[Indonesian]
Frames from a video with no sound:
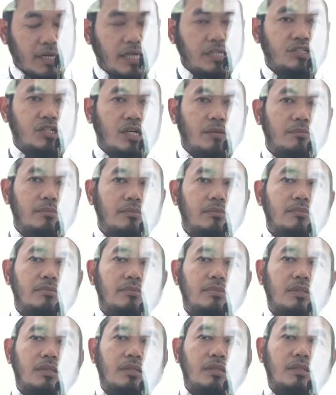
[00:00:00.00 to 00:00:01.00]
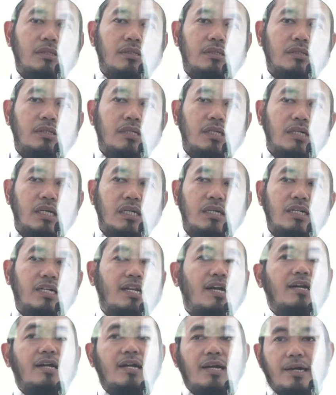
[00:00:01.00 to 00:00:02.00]
mengancam dengan
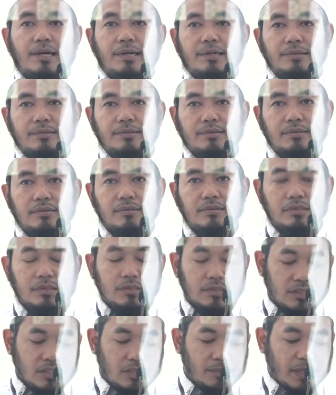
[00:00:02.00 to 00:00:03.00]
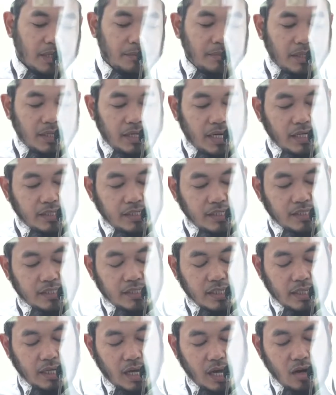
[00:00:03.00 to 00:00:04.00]
neraka. Sebagaimana hadis
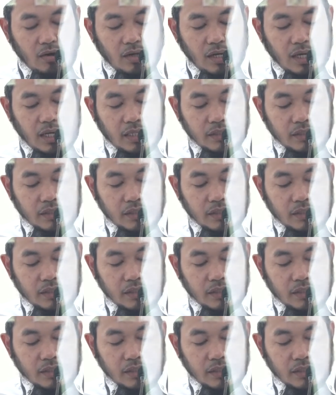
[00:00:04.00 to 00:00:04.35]
dari Haula